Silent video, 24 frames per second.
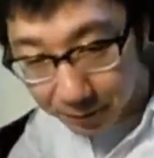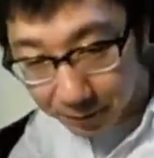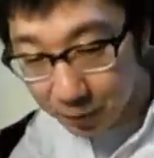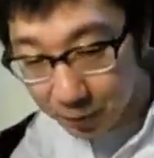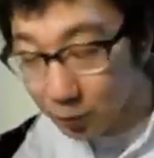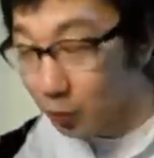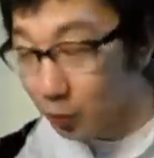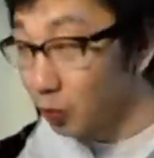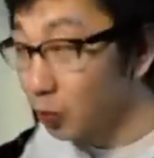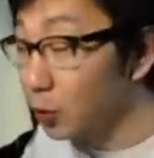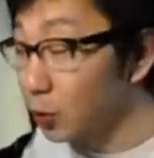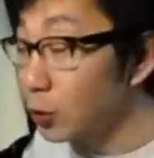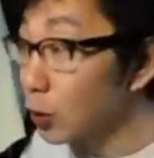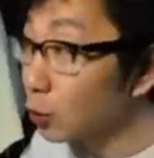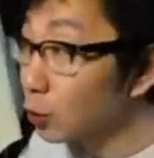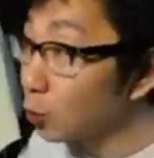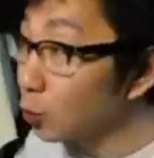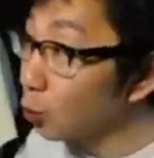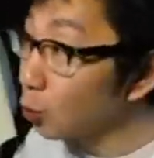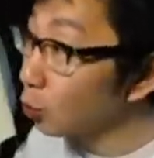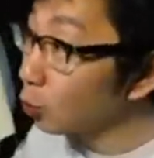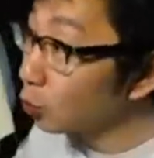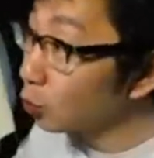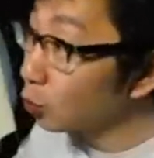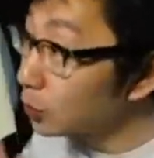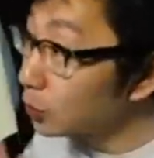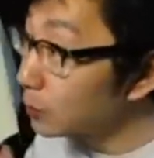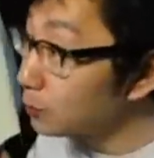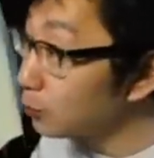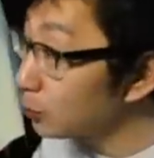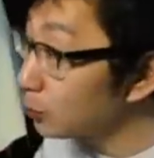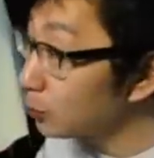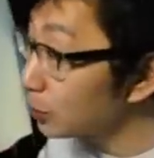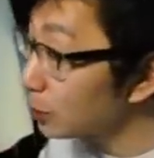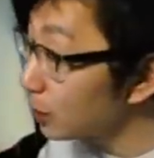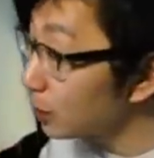もう、いや、このい
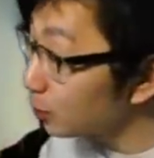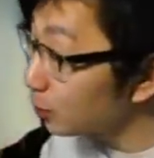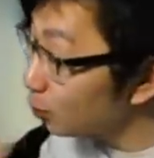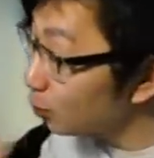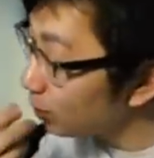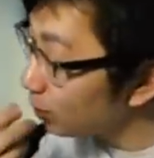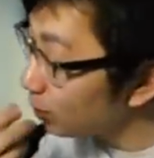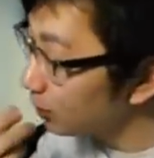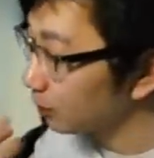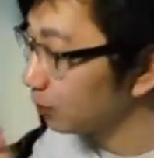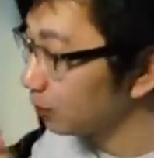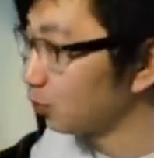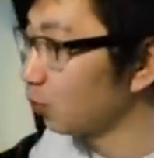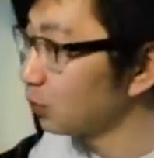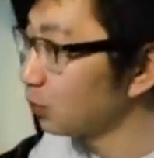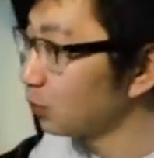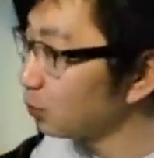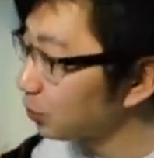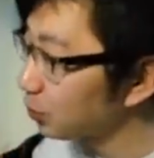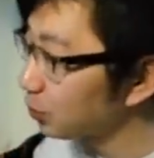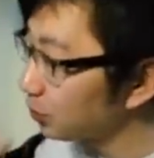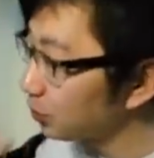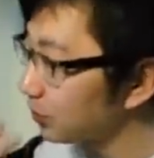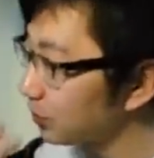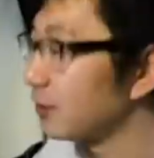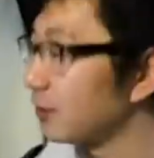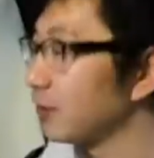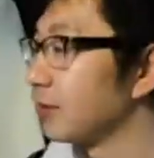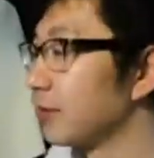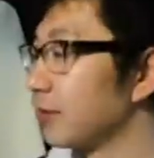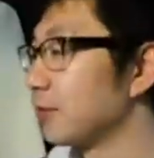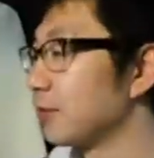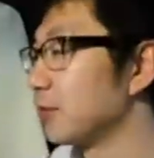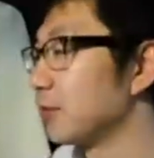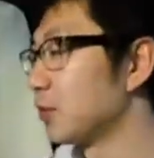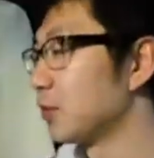ぶりがっこコリコリみたい
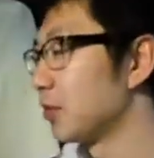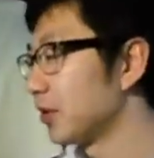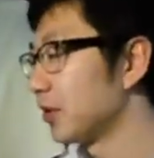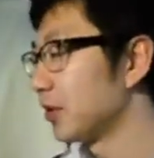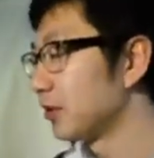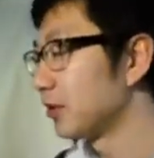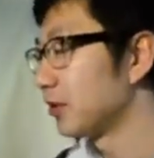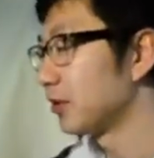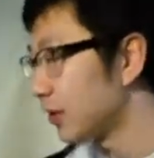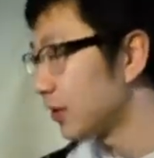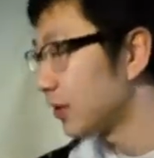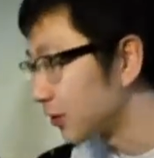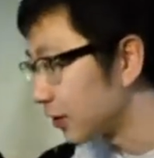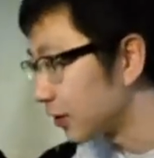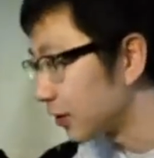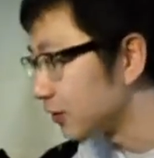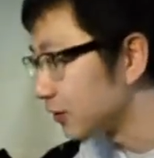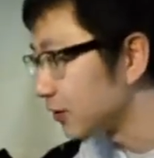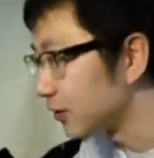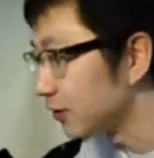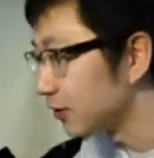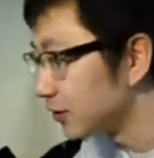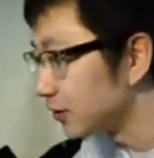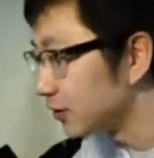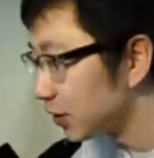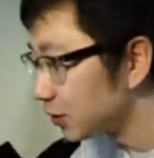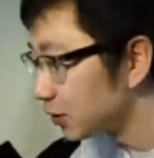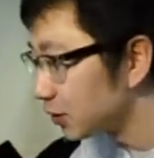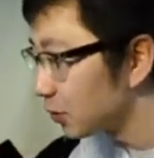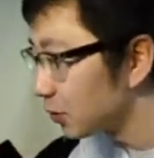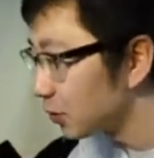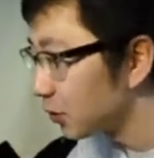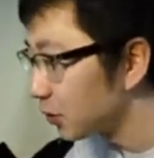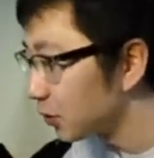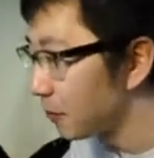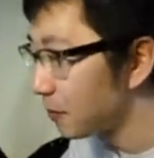なとやってたんだから全然大
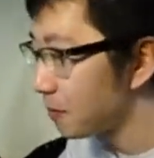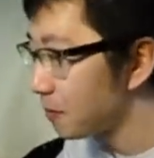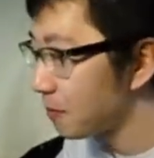丈夫よ。